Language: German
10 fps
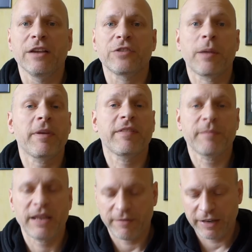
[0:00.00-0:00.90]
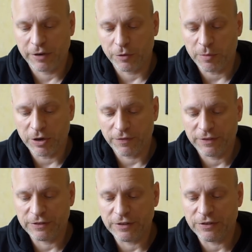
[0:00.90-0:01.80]
Scheinbar ist in meiner Meinung immer noch
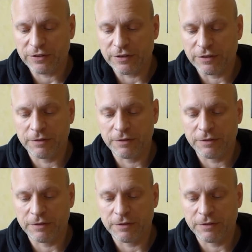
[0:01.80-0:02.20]
wichtig.